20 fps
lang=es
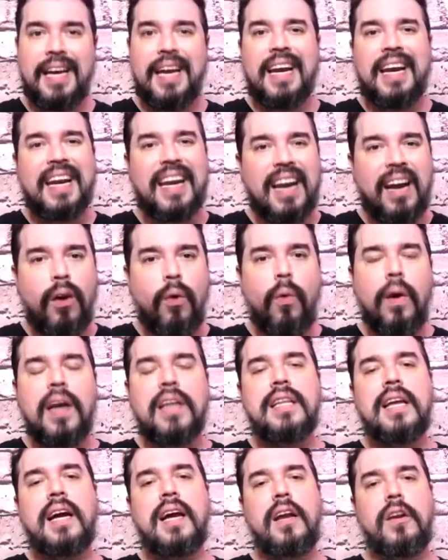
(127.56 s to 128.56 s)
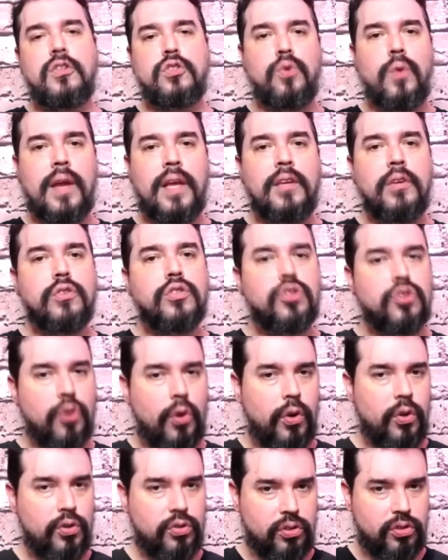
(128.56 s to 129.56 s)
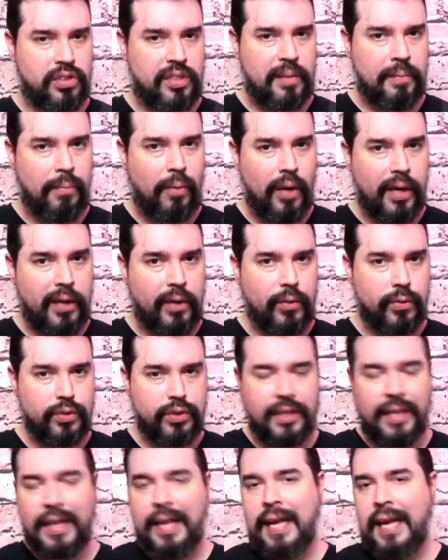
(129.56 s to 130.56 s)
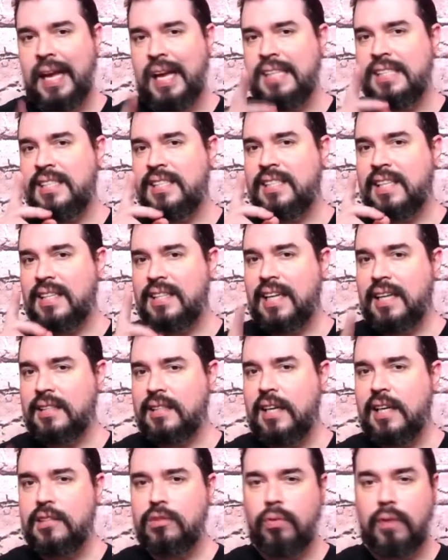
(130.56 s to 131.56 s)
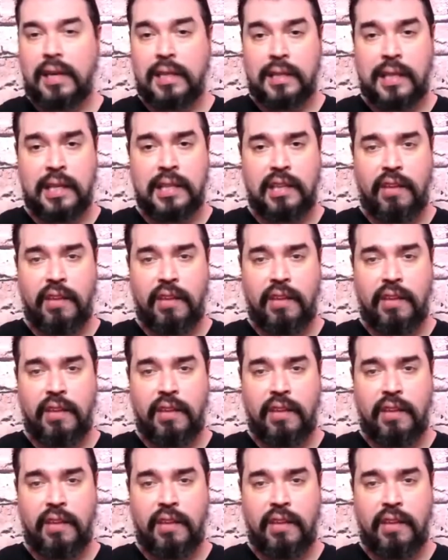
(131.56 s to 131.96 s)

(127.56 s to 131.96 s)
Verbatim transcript: Recuerda que los sueños solo son simbólicos y si se trata de tu cantante